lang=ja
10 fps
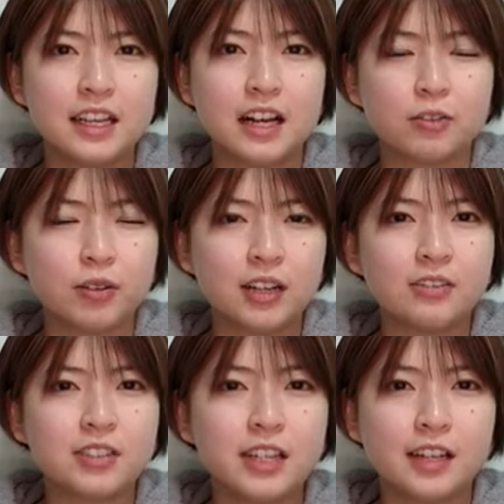ね憧れ
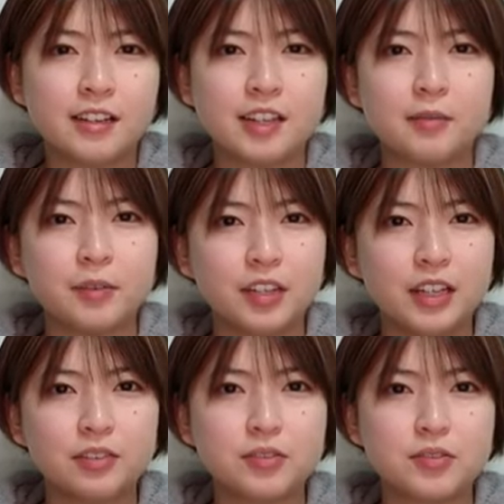のセレナさんも
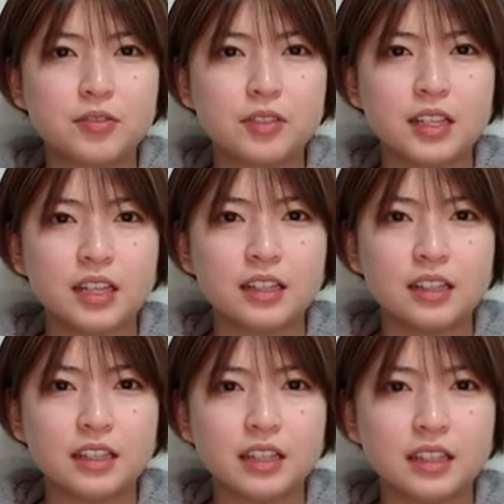ね登場して
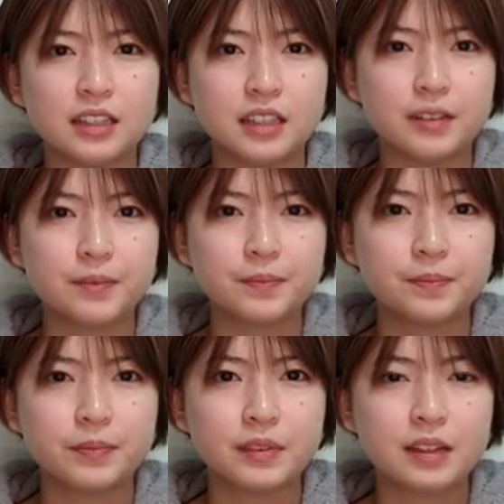いただいて
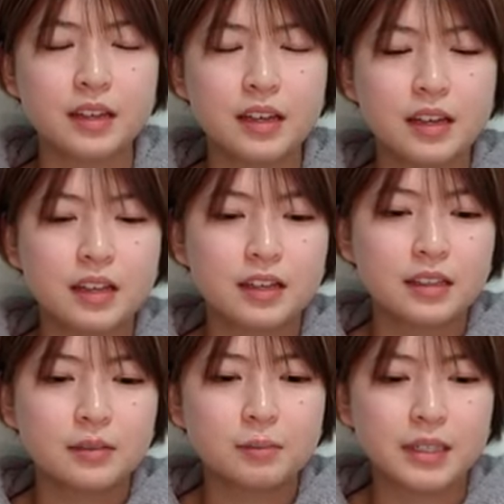
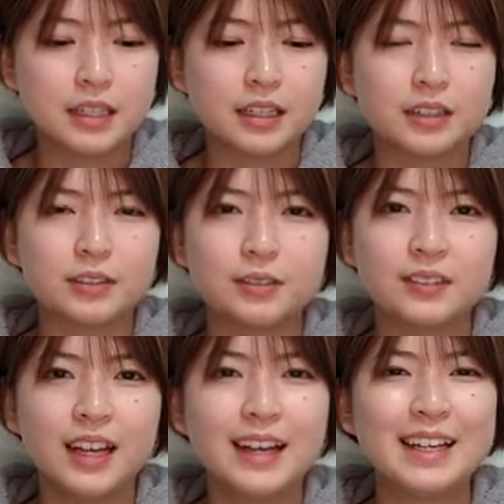まさかの
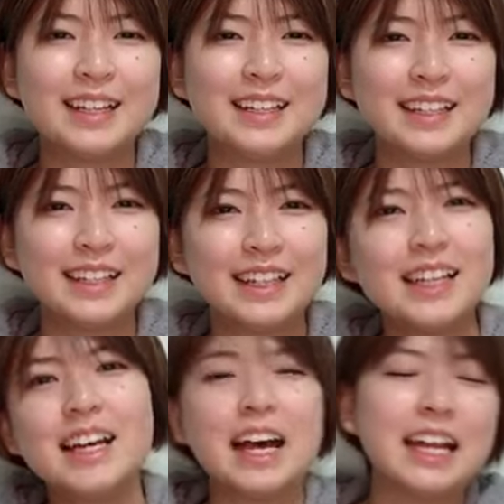
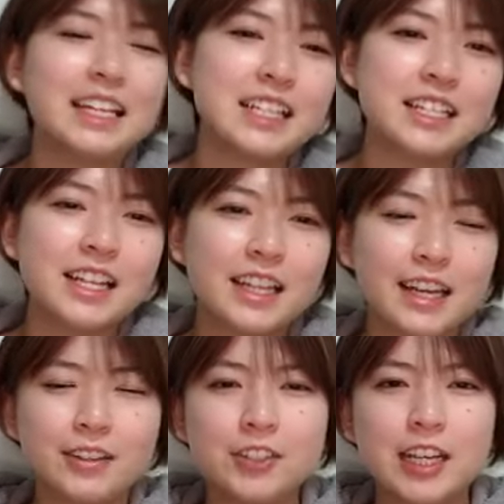あれ全然
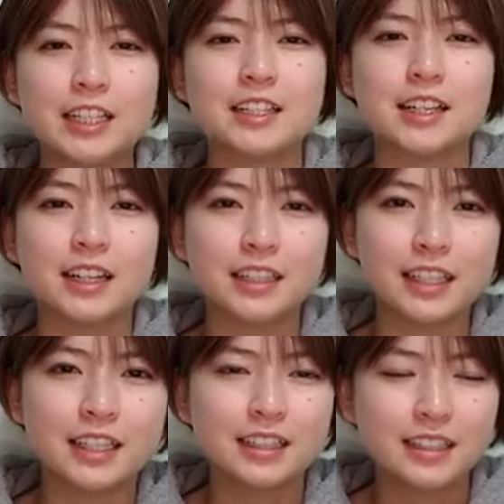台本ないですからね
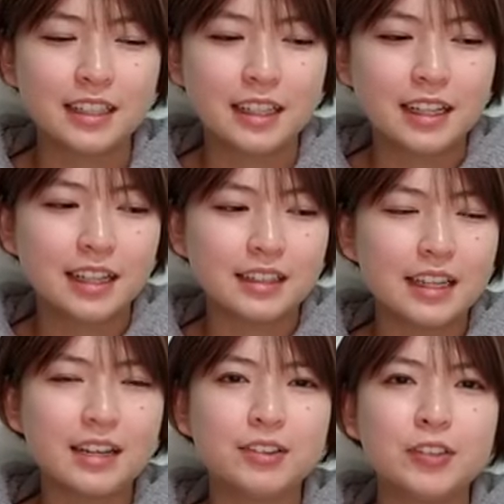
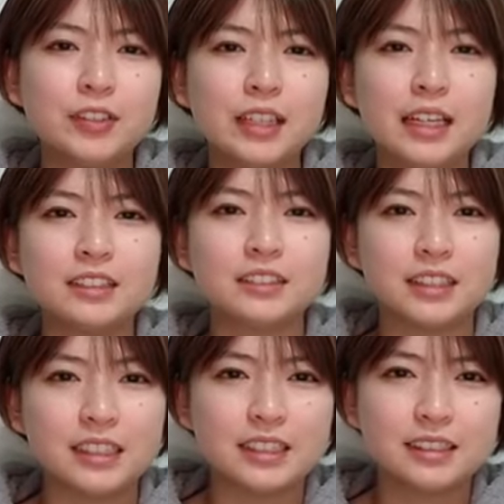台本ないの
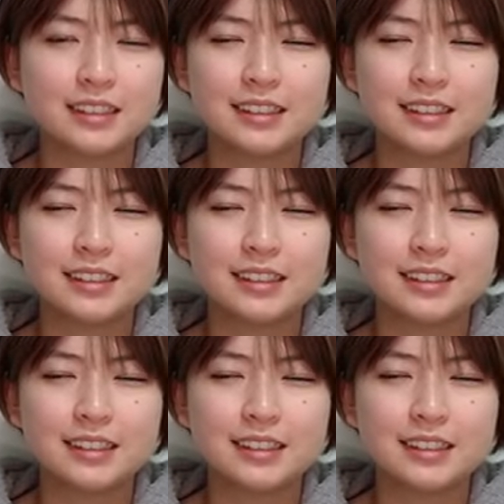に